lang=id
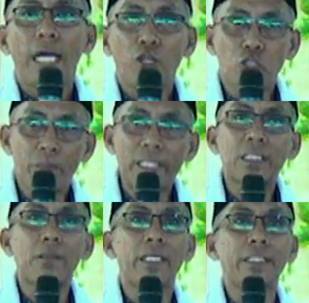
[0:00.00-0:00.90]
harus
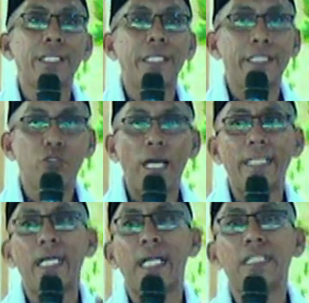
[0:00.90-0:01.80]
bersih-bersih itu
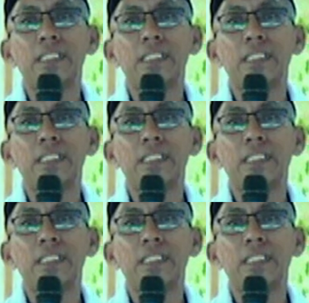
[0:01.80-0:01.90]
ajaran